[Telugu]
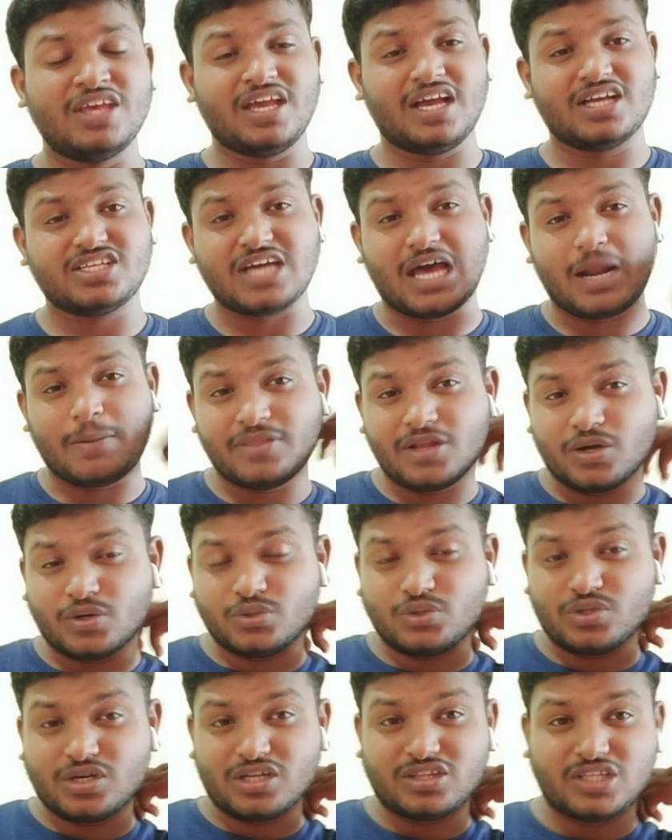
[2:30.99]
ఇంకా చాలామంది
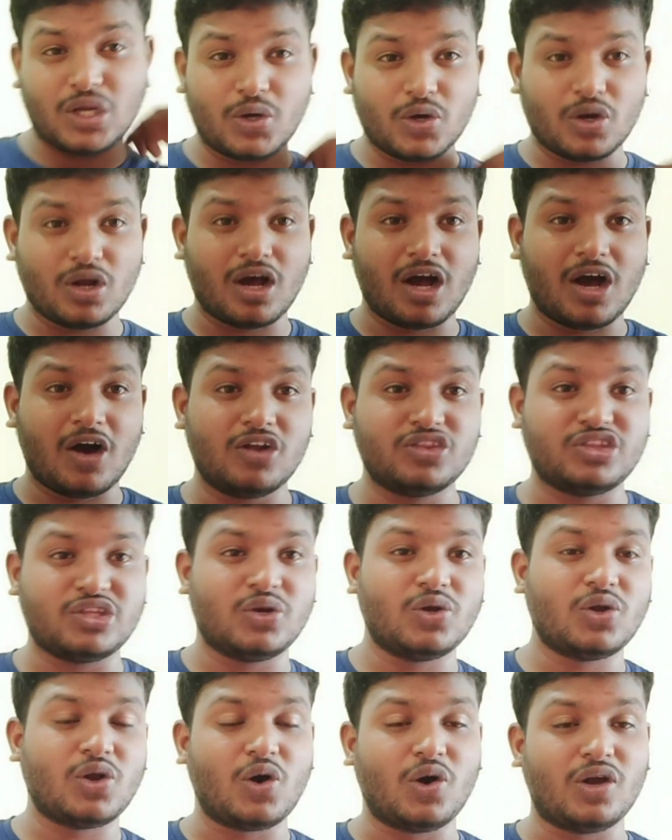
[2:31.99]
అడుగుతుంటారు తెలుగులో కావాలి
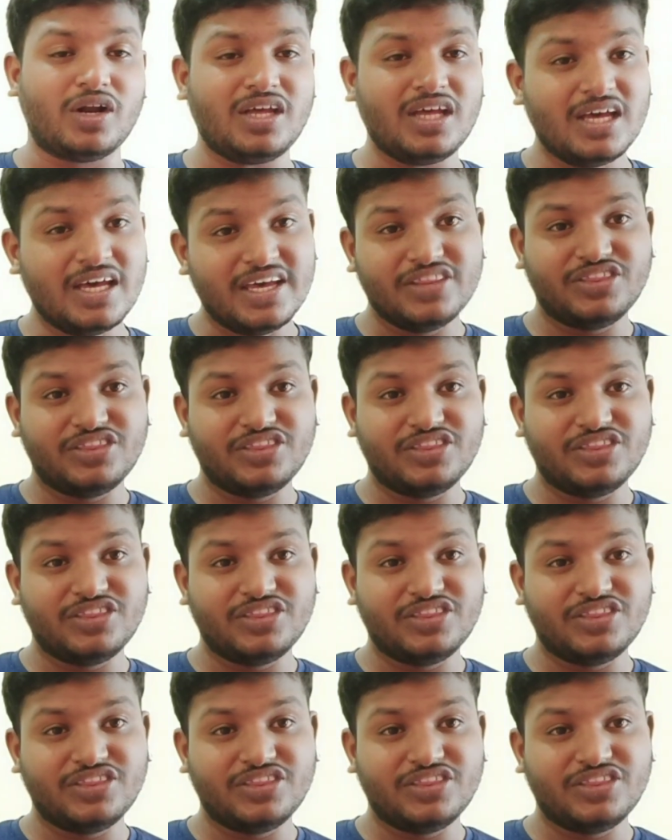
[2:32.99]
తెలుగులో కానీ